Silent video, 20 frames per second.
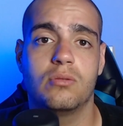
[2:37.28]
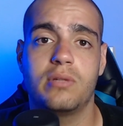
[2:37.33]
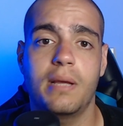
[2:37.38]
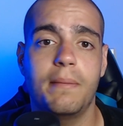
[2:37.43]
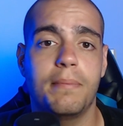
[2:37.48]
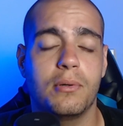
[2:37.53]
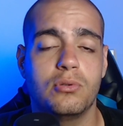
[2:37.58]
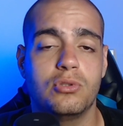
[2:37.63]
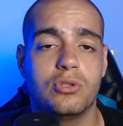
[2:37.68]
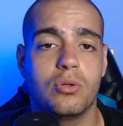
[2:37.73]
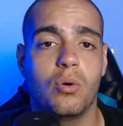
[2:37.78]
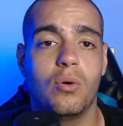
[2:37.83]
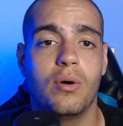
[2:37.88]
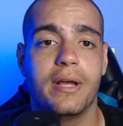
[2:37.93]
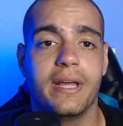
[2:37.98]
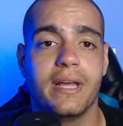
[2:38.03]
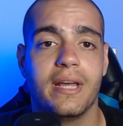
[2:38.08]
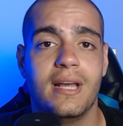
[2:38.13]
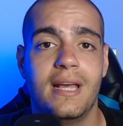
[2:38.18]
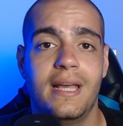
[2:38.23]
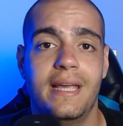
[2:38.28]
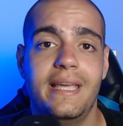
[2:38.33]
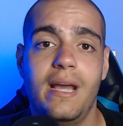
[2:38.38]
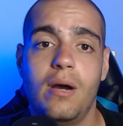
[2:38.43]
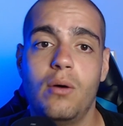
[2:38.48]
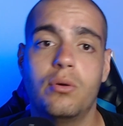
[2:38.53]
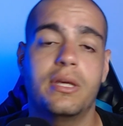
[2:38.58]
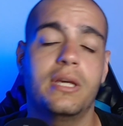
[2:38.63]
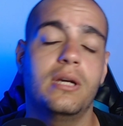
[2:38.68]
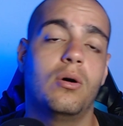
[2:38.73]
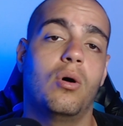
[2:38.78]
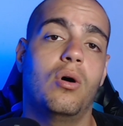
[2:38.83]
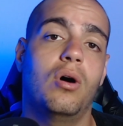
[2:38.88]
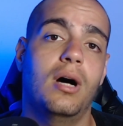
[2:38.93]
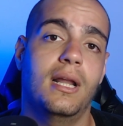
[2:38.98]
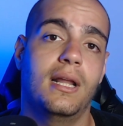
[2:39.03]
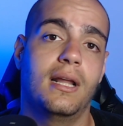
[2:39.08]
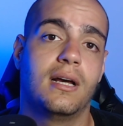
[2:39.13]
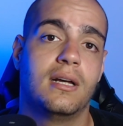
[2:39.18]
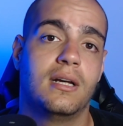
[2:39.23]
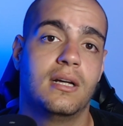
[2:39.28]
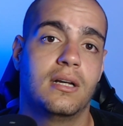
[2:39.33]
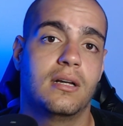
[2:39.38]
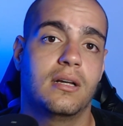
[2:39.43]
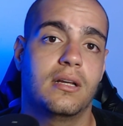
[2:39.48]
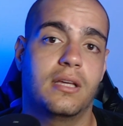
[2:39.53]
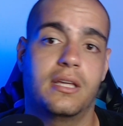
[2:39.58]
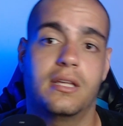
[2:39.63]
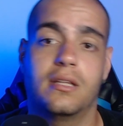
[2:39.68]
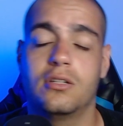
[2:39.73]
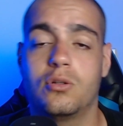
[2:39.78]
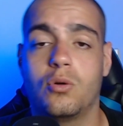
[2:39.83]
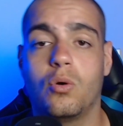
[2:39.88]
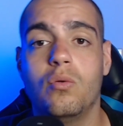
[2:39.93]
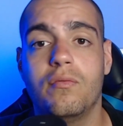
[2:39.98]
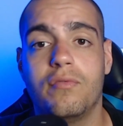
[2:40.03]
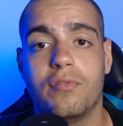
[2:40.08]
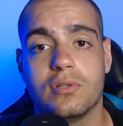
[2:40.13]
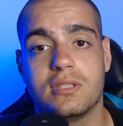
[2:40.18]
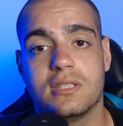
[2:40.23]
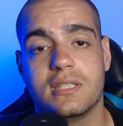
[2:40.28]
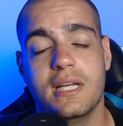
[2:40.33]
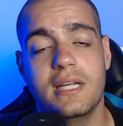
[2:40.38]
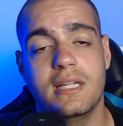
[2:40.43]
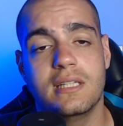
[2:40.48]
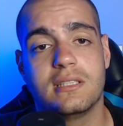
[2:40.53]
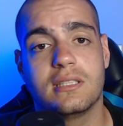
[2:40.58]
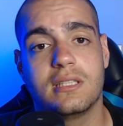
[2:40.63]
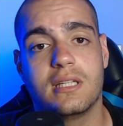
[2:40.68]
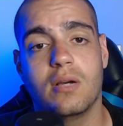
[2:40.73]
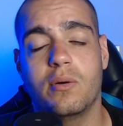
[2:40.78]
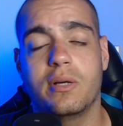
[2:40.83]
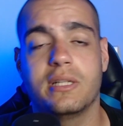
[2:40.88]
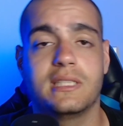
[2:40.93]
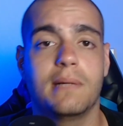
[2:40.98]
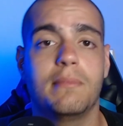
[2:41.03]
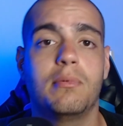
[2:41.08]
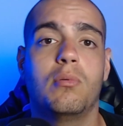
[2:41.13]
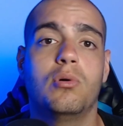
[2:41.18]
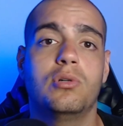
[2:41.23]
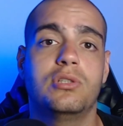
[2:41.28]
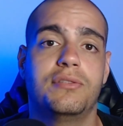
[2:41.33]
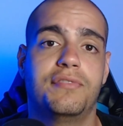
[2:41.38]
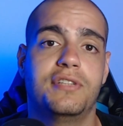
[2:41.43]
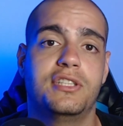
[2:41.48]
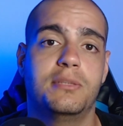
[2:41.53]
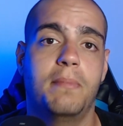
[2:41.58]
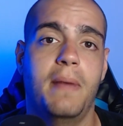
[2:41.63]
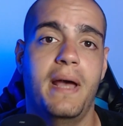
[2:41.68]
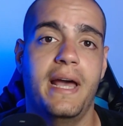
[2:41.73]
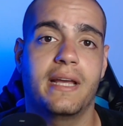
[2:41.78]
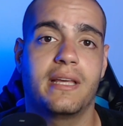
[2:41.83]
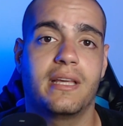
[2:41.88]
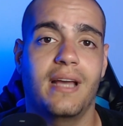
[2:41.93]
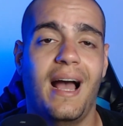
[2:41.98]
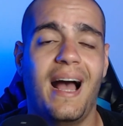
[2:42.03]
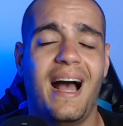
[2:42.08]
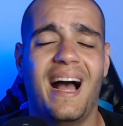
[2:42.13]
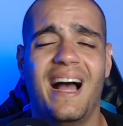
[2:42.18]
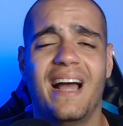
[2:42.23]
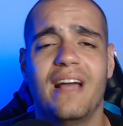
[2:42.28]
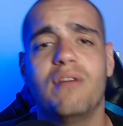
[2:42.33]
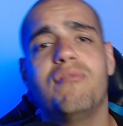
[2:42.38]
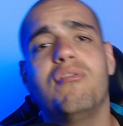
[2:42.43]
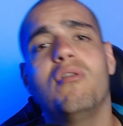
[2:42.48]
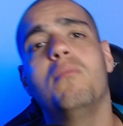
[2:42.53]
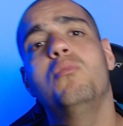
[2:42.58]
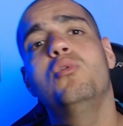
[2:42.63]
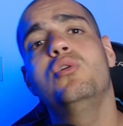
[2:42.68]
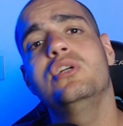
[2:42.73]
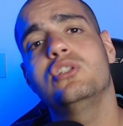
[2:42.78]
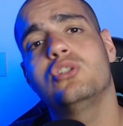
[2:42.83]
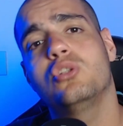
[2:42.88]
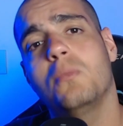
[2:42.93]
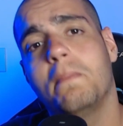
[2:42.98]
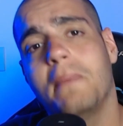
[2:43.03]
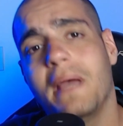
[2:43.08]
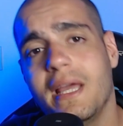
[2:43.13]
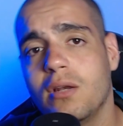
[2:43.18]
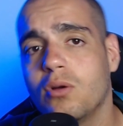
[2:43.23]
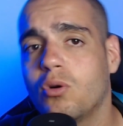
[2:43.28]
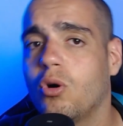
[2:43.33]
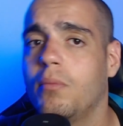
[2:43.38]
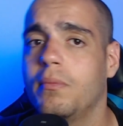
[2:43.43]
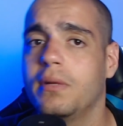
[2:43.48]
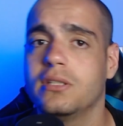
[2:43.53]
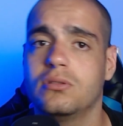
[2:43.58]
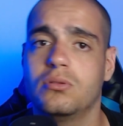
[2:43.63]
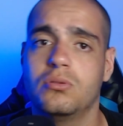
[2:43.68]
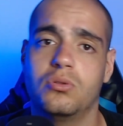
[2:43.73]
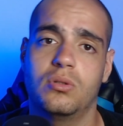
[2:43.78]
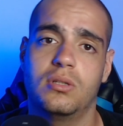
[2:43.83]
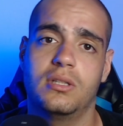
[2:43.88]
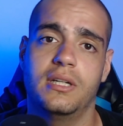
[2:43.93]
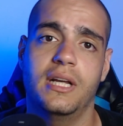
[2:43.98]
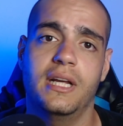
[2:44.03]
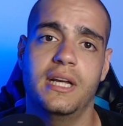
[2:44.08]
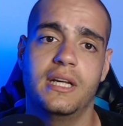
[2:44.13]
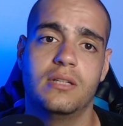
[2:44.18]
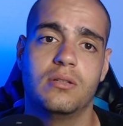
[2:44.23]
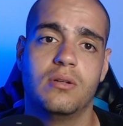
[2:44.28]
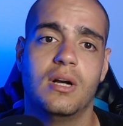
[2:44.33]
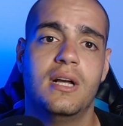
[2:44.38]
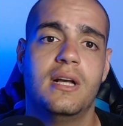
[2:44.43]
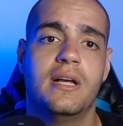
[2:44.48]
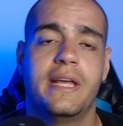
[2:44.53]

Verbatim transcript: Não tem pra onde correr. E é o que rola com vocês que eu recebo um monte de feedback. Ah, eu vou muito bem no começo do torneio.